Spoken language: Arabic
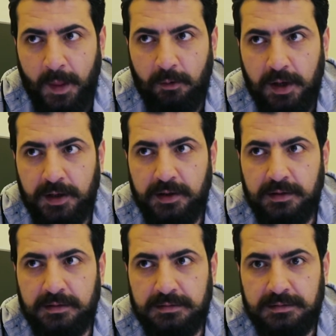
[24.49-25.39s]

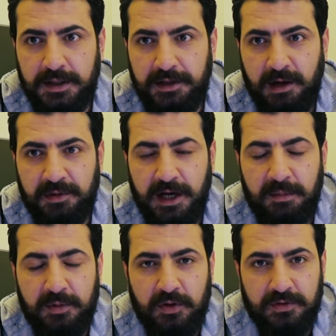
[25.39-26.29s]
ولكن نحن عم
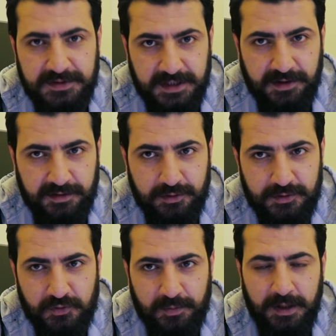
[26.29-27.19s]
نحمله زيادة عن
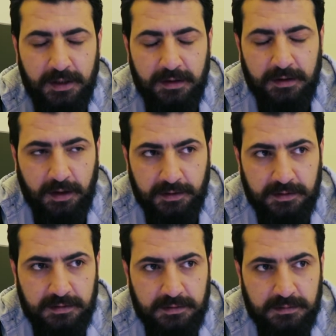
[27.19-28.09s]
اللزوم
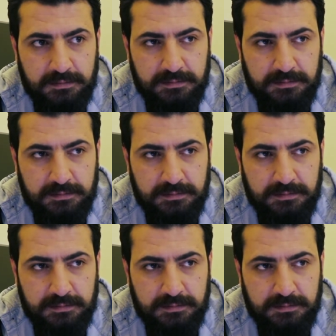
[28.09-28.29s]
يعني